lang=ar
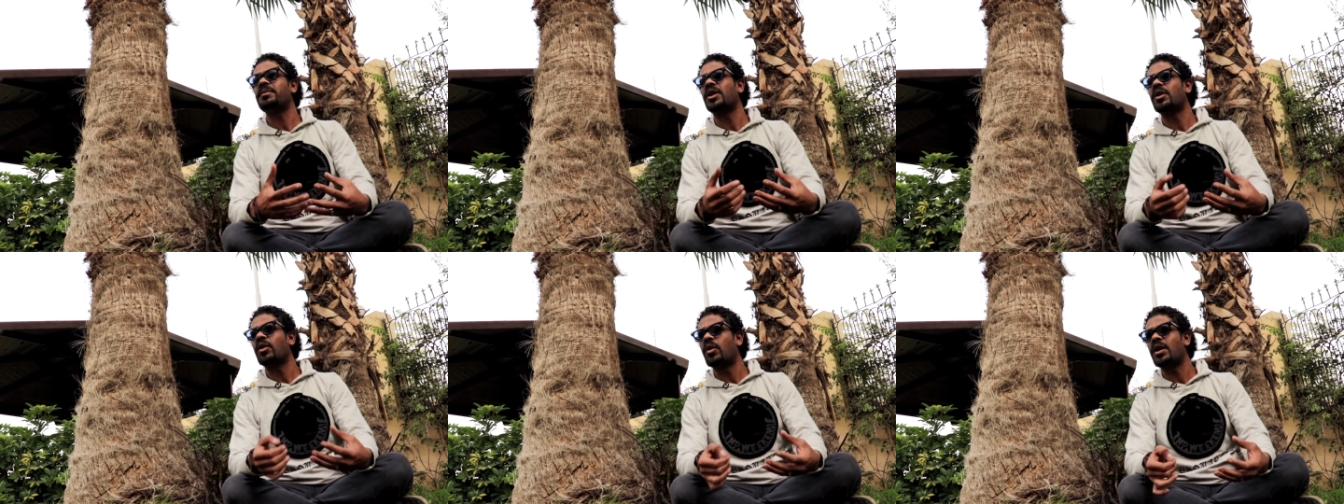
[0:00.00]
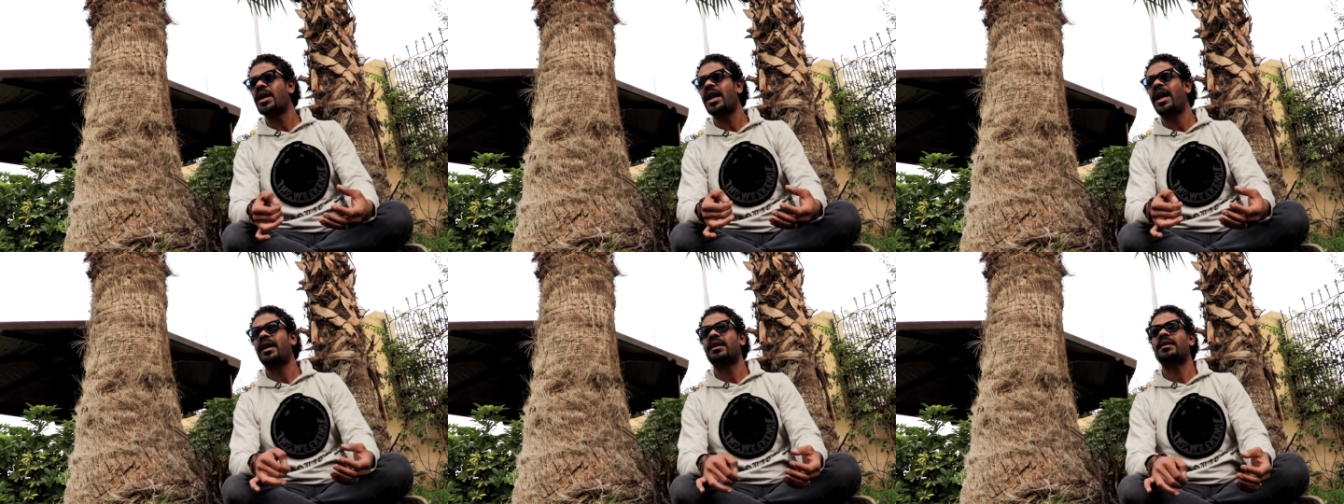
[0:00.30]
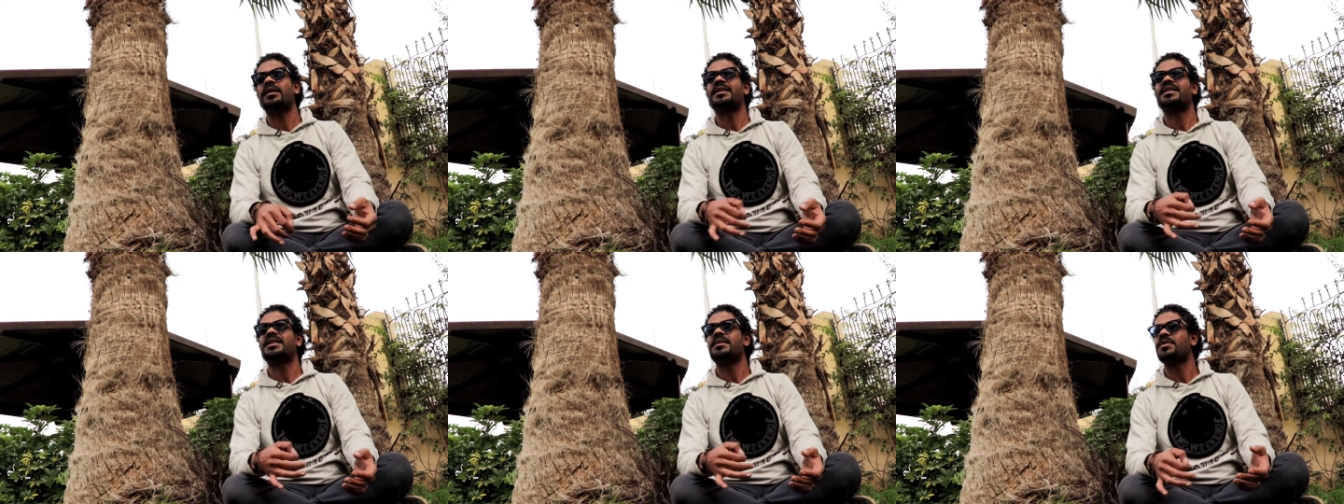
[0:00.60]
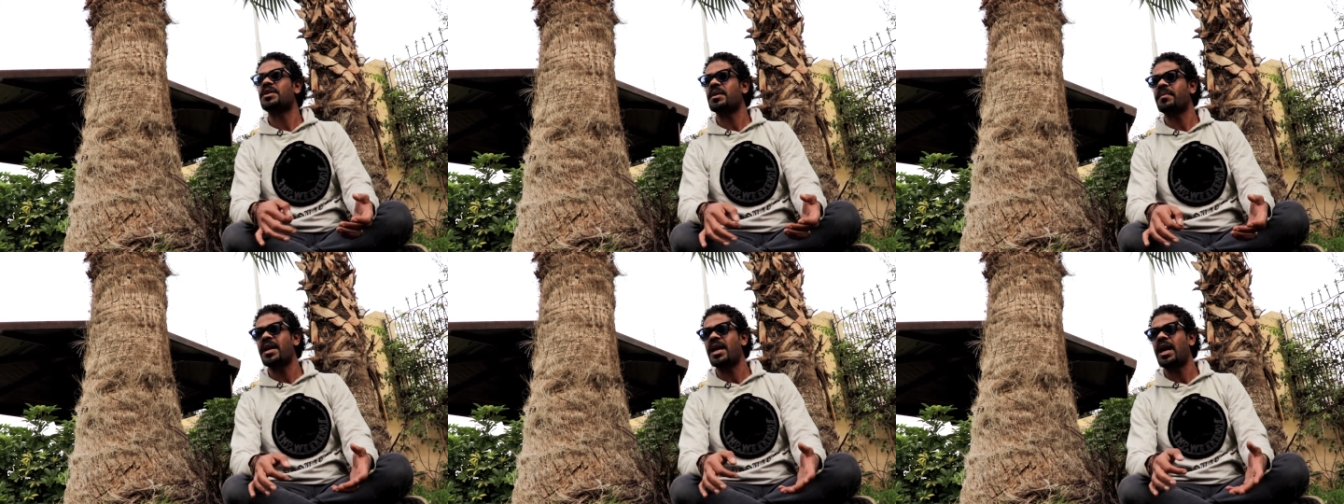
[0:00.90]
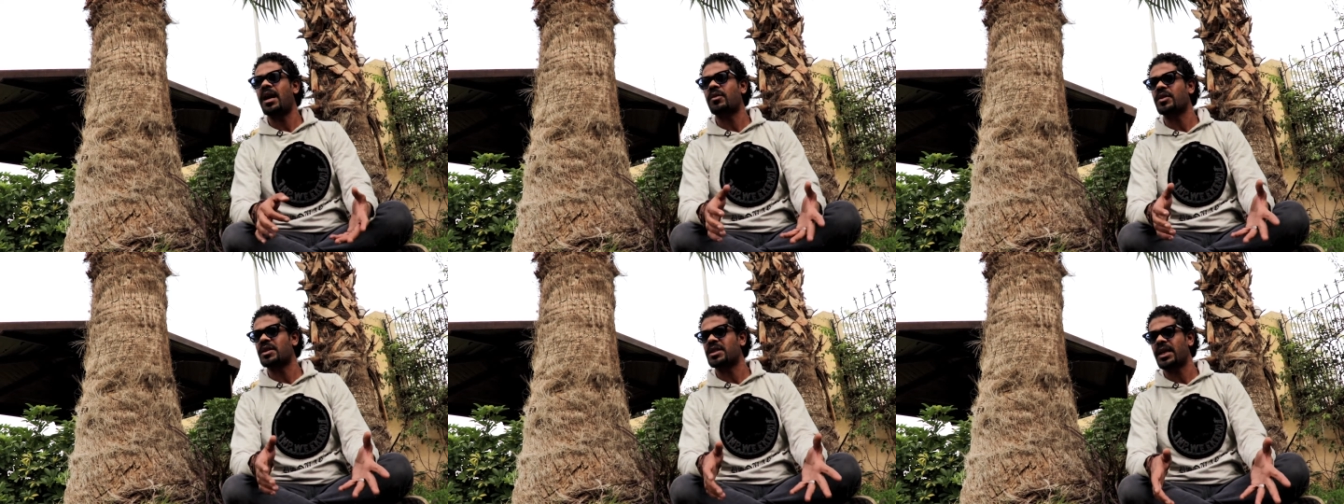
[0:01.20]
من الغنى على السمسميه
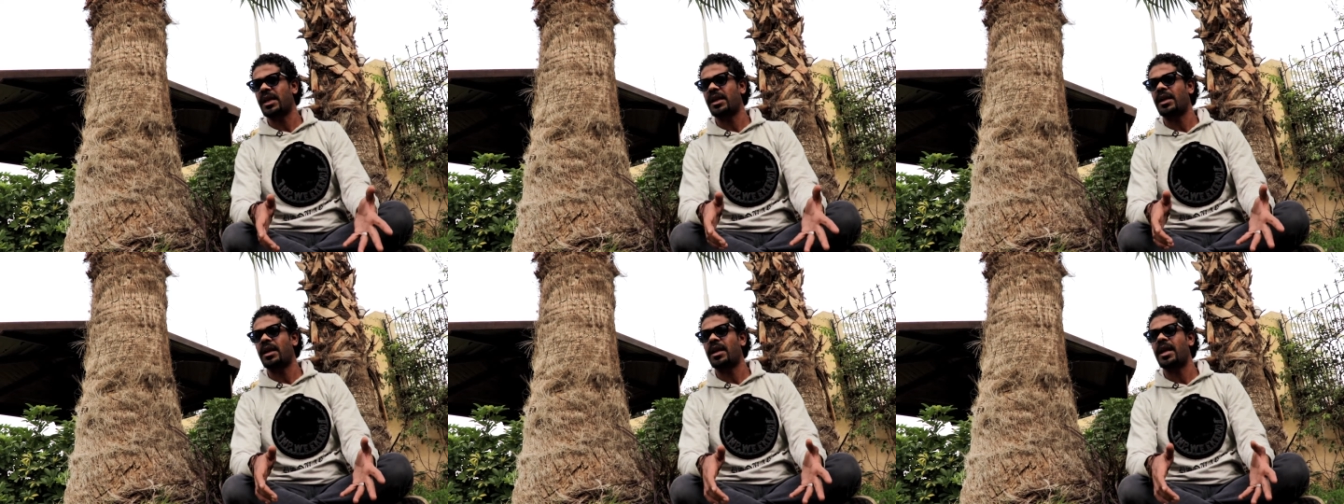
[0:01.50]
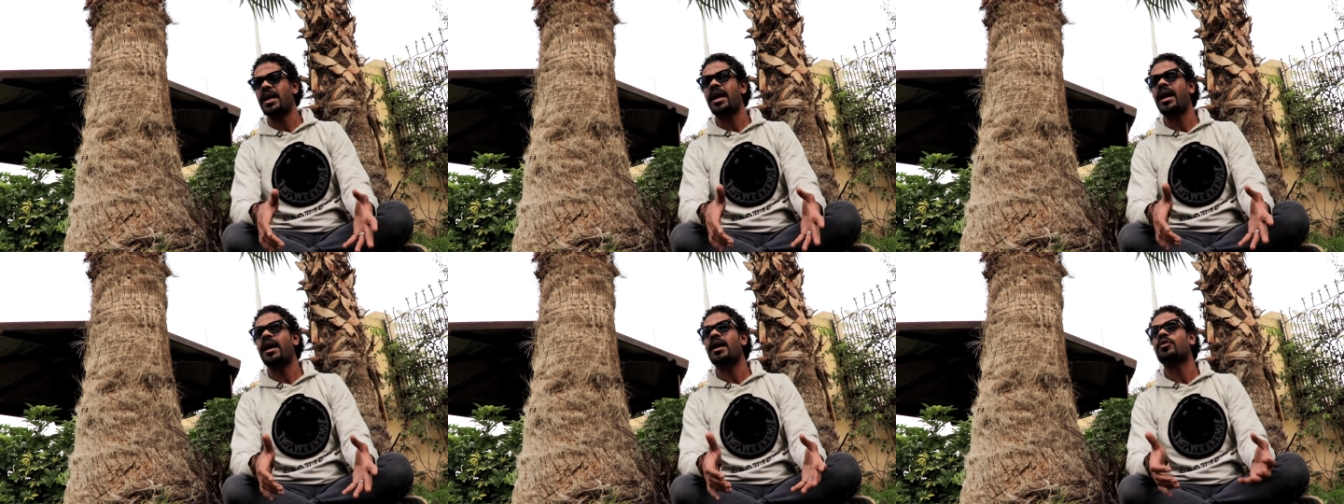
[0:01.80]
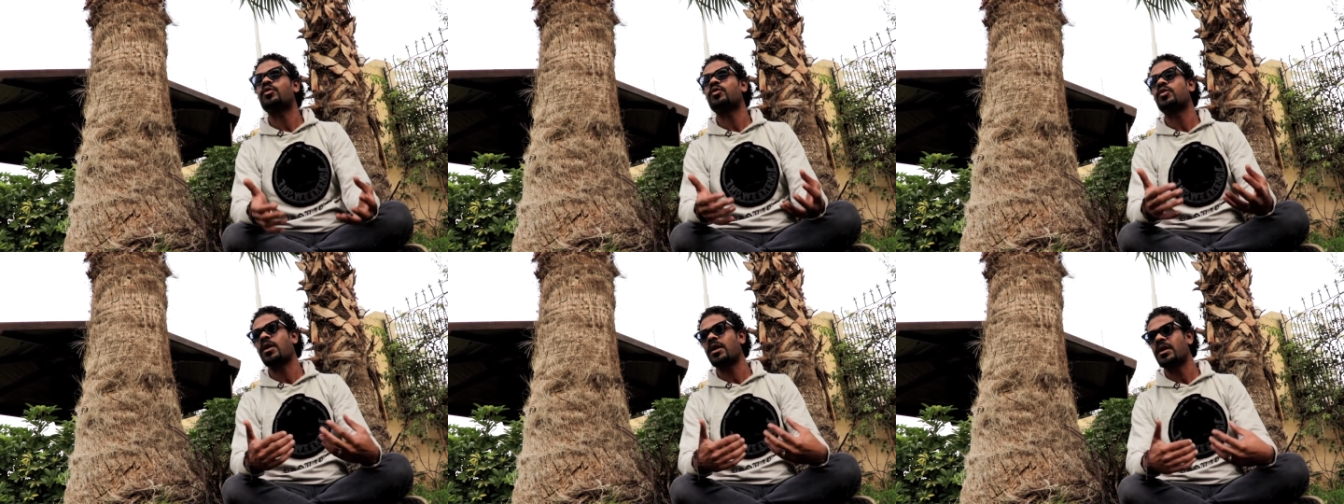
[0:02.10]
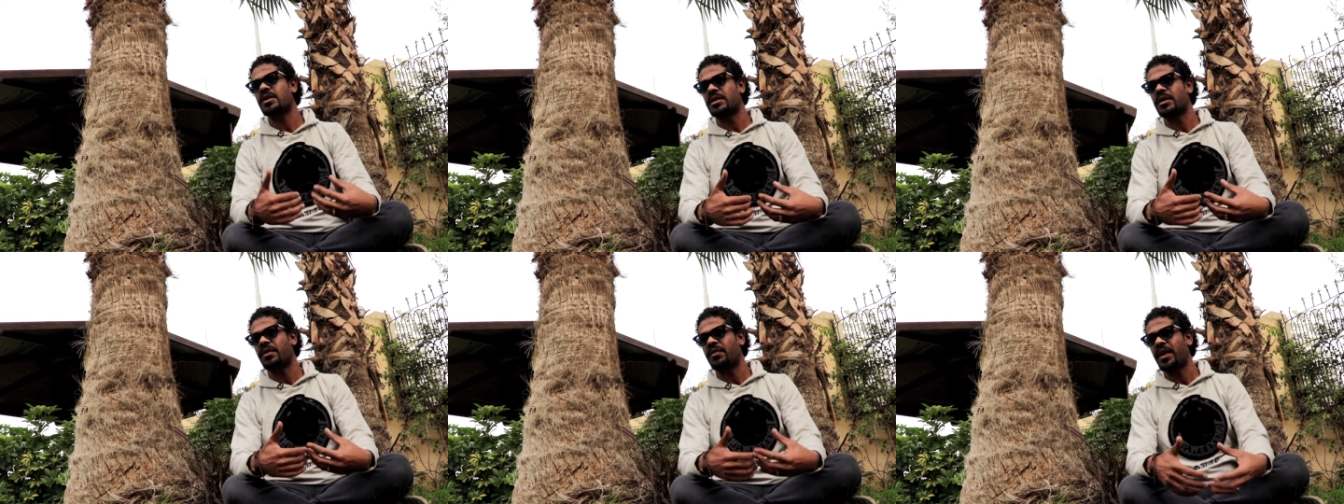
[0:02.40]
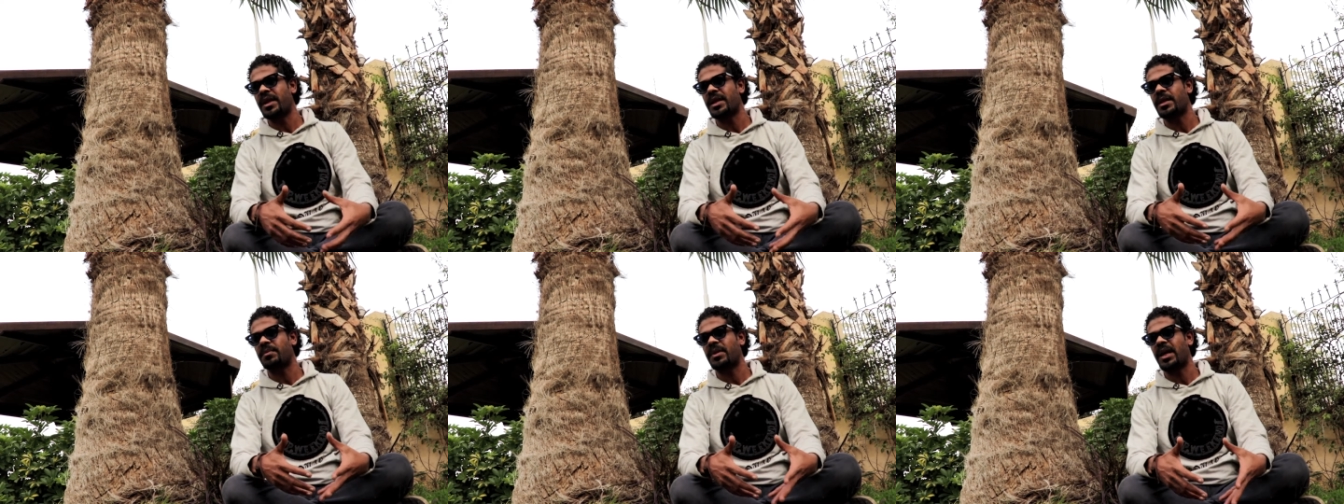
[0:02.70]
او السلك اللي هي التراث
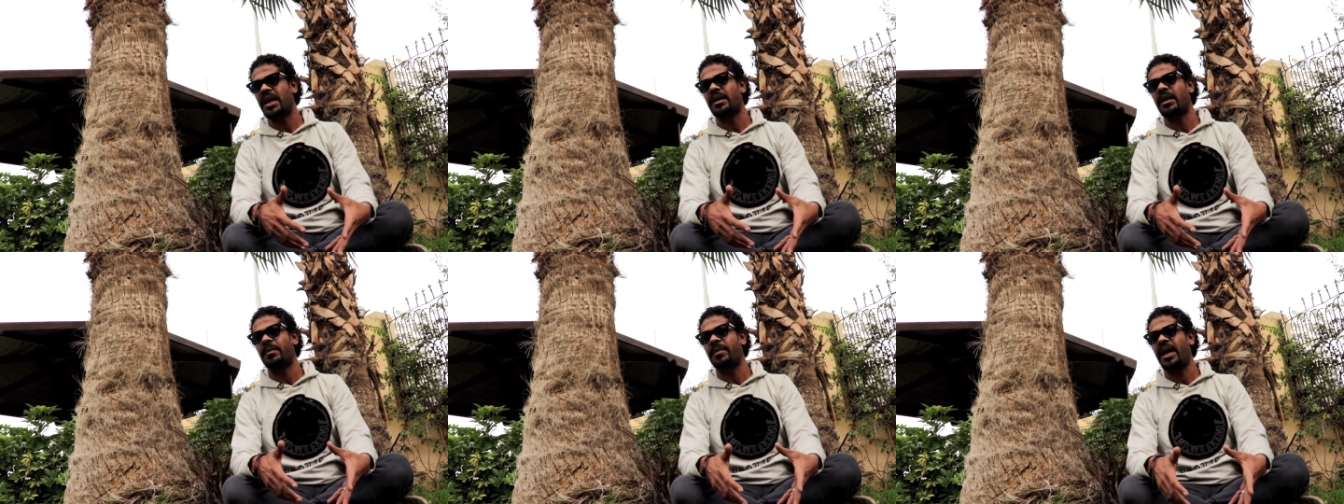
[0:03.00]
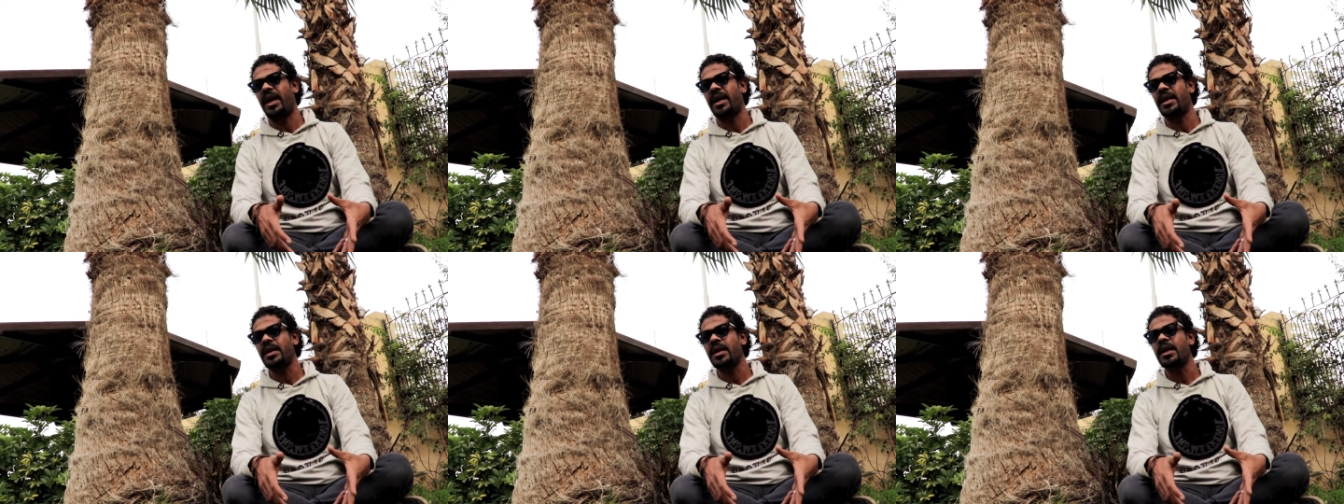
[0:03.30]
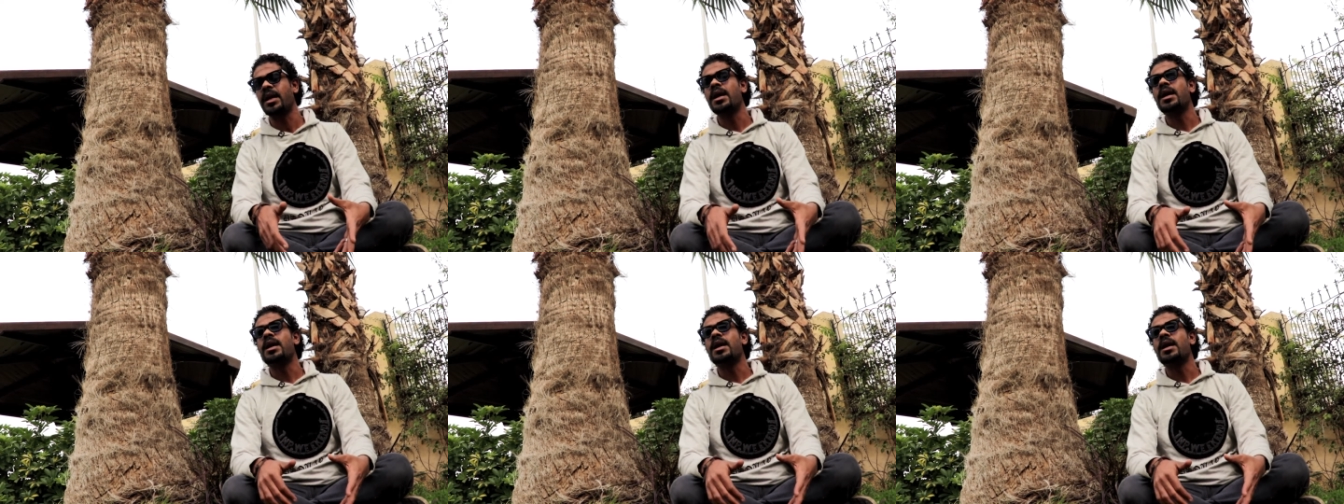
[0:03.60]
الفني بتاعنا البحري